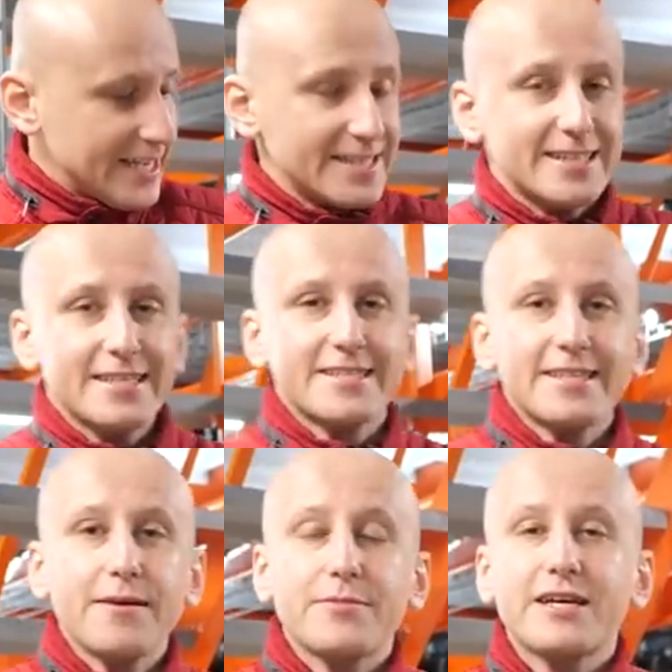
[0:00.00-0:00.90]
это
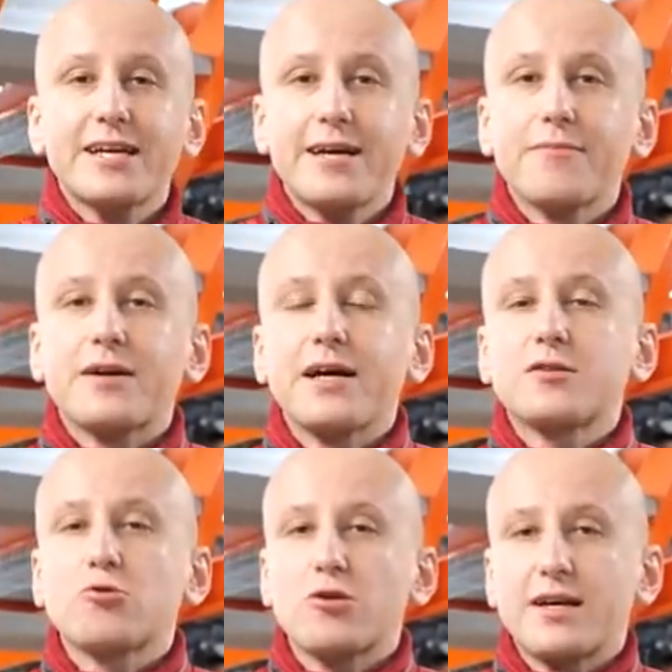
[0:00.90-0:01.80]
цепь ГРМ,
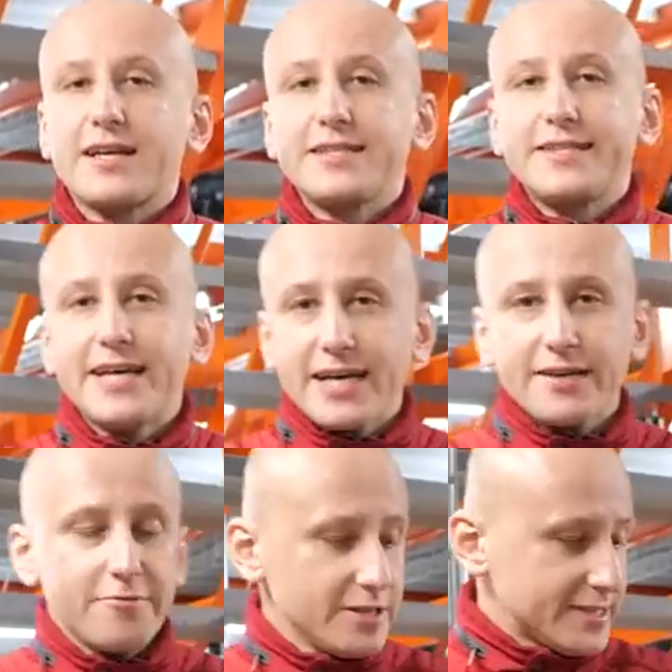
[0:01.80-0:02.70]
которая
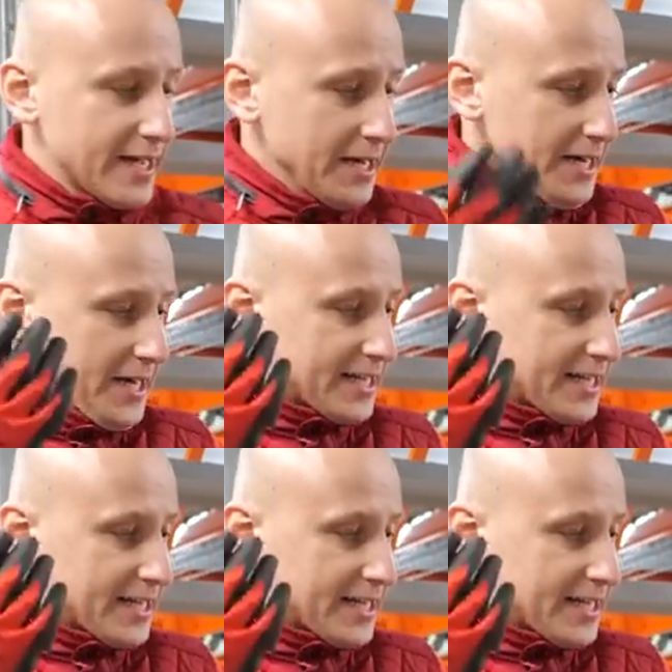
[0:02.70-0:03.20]
растягивается